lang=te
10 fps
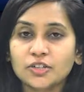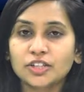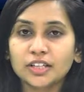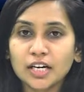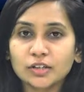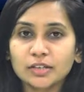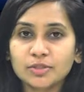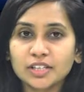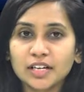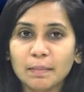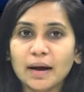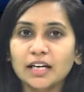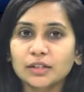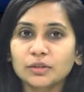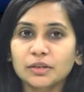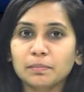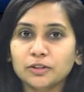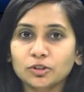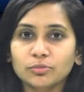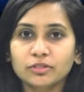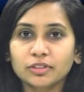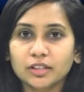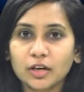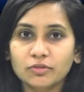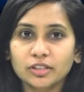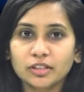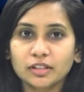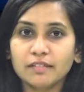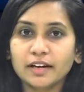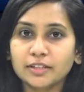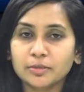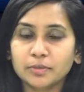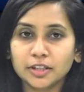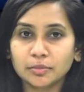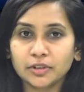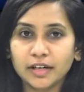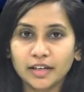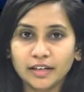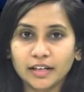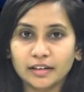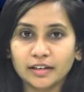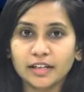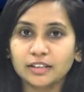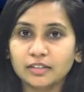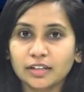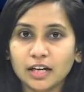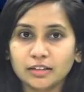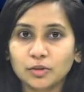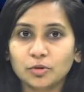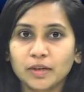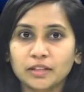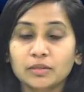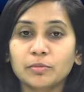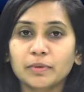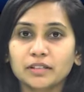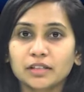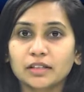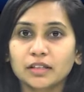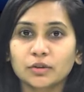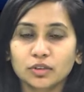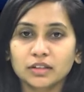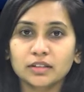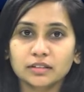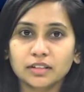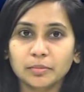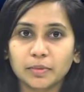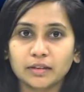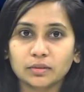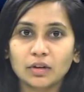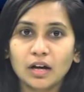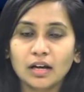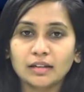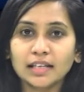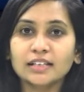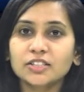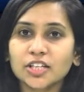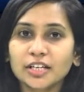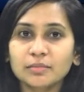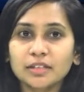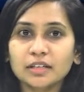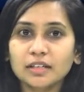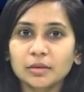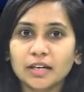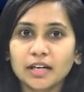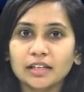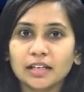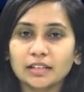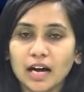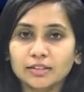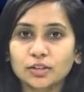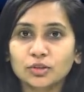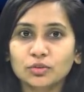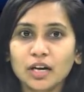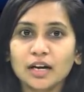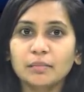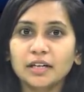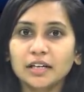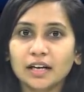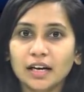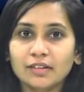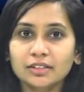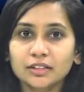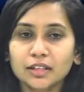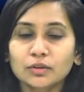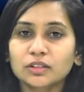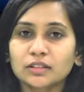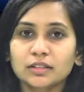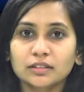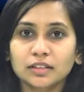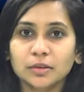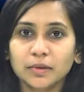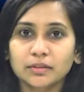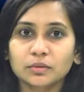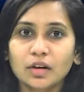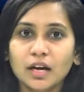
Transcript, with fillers: శ్రీకాకుళం జిల్లా పాలకొండ పంతొమ్మిది వార్డు కౌన్సిలర్గా వైసీపీ తరపున ఎన్నికైన ఎందవ రాధాకుమారి తమ ప్రజలకి కృతజ్ఞత తెలిపారు తనని చైర్మన్గా నిలబడాలి అని ఆశిస్తున్న ఎమ్మెల్యే కళావతికి కృతజ్ఞత తెలిపారు